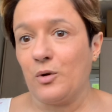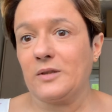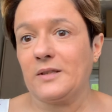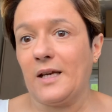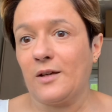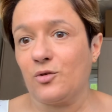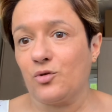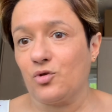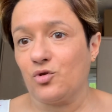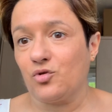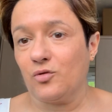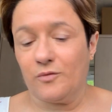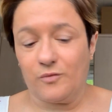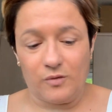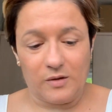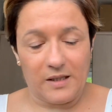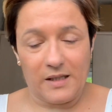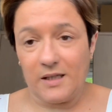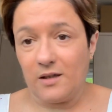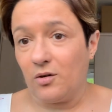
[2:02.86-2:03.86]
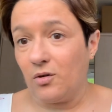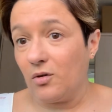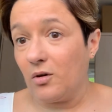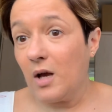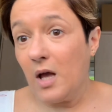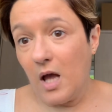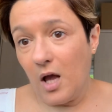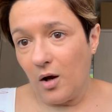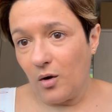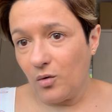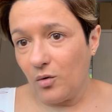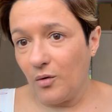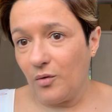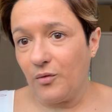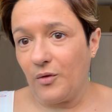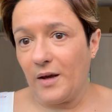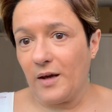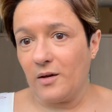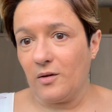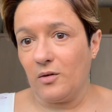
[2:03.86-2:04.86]
pour ça que je voulais le
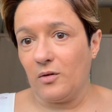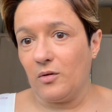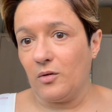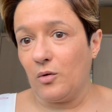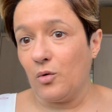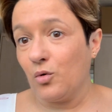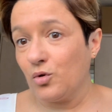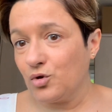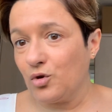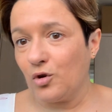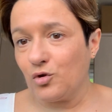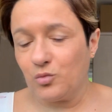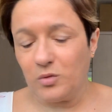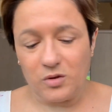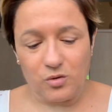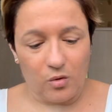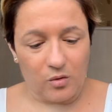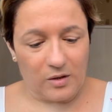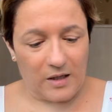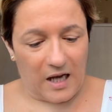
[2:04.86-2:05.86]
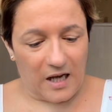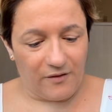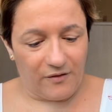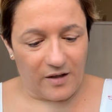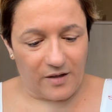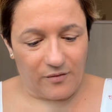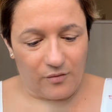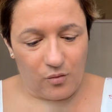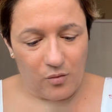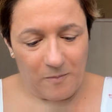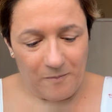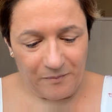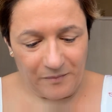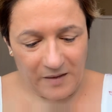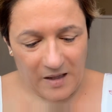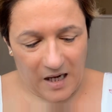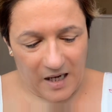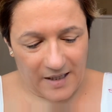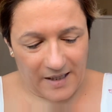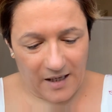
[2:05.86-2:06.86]
faire aujourd'hui donc avec vous
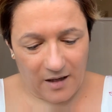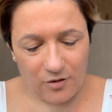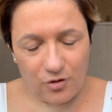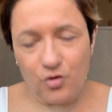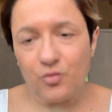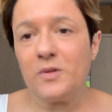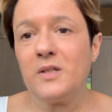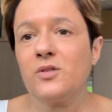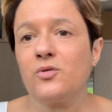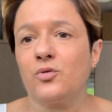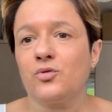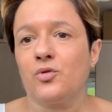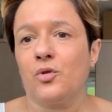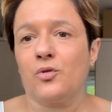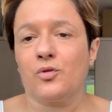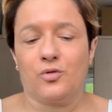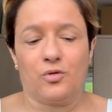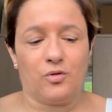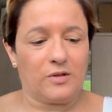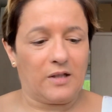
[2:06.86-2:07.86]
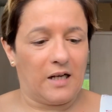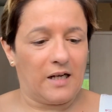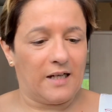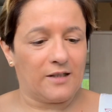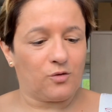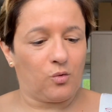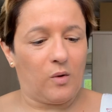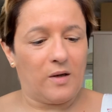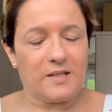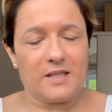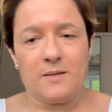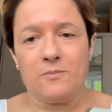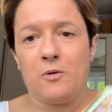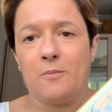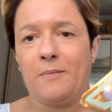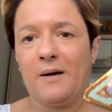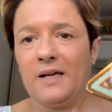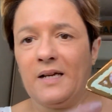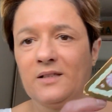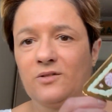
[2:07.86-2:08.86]
et ensuite donc dans la troisième
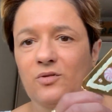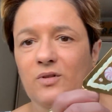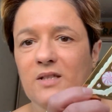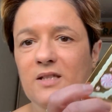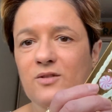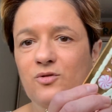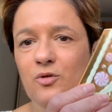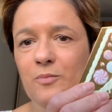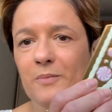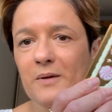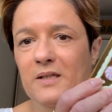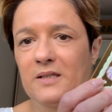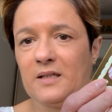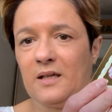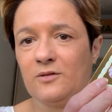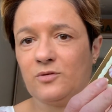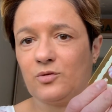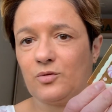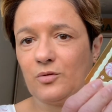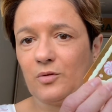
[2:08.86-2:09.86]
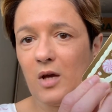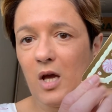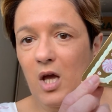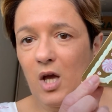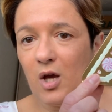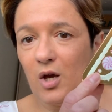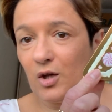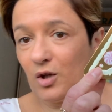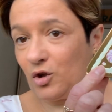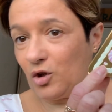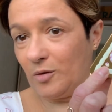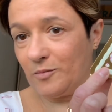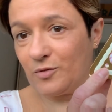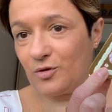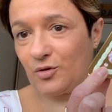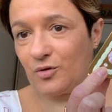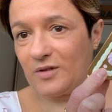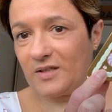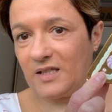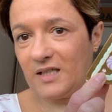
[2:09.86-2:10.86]
palette qui se présente comme
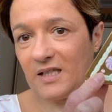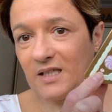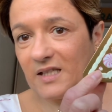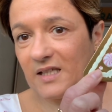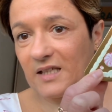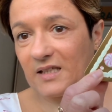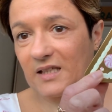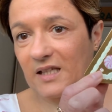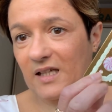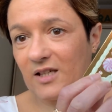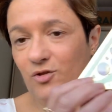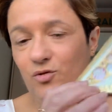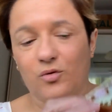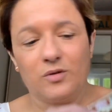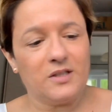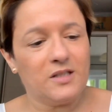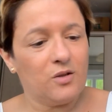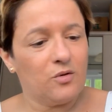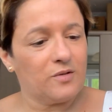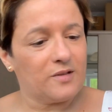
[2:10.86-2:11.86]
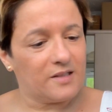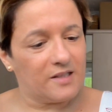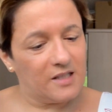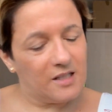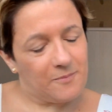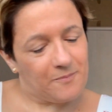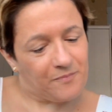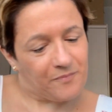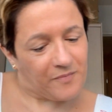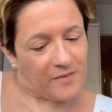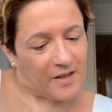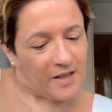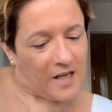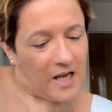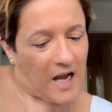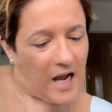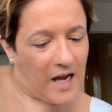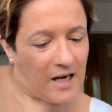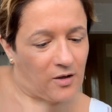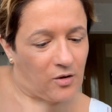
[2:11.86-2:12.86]
ceci qui est très jolie aussi
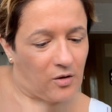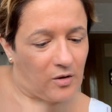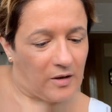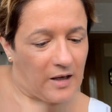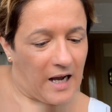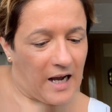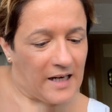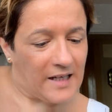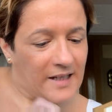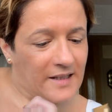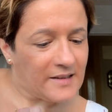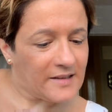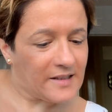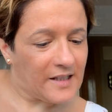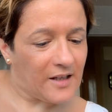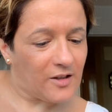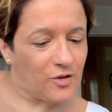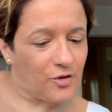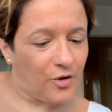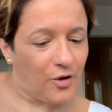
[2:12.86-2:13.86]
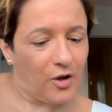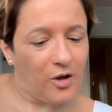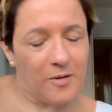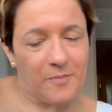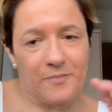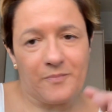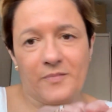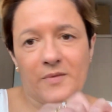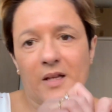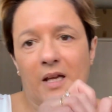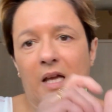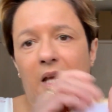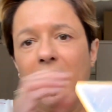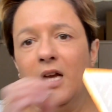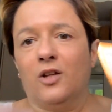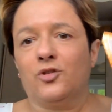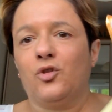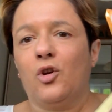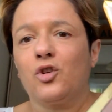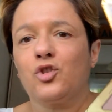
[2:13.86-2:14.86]
alors à l'intérieur
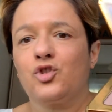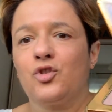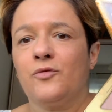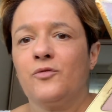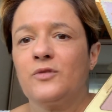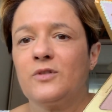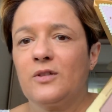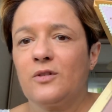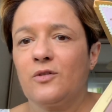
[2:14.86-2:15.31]
donc, je